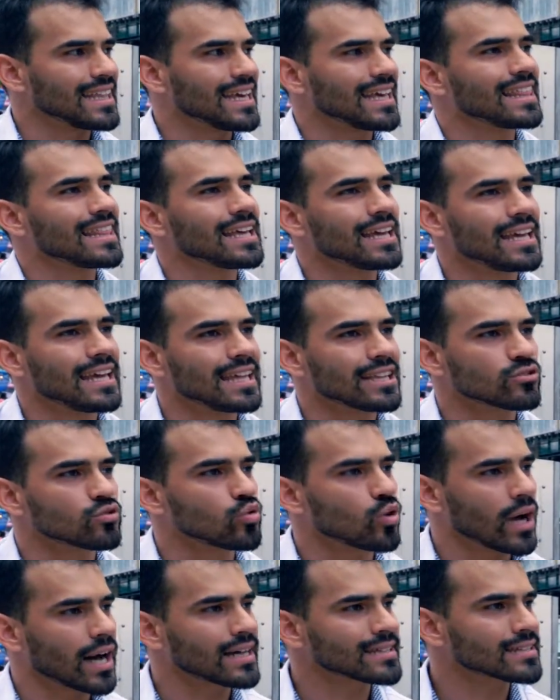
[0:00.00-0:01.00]
desde
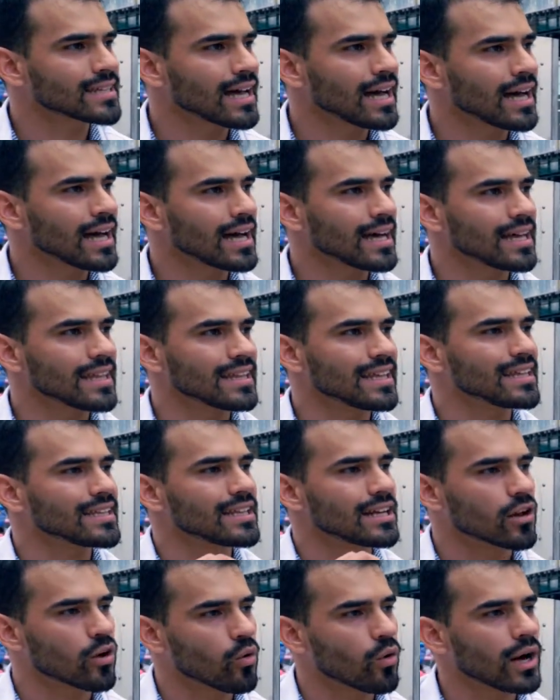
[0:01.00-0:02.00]
tu casa,
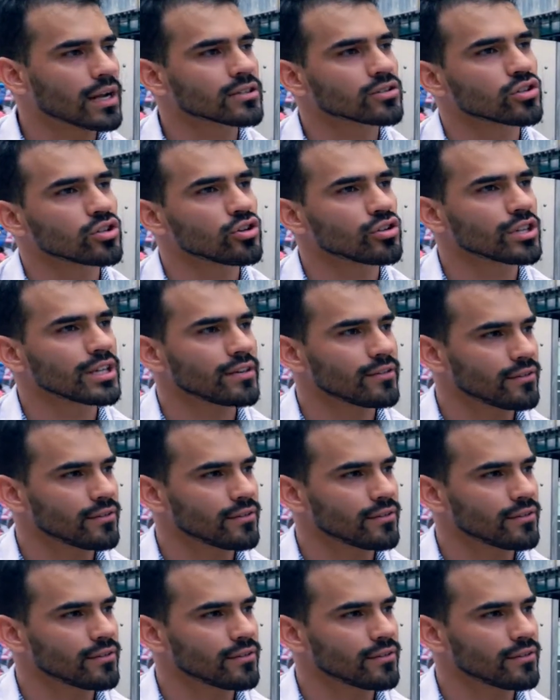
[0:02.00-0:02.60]
desde el cuarto donde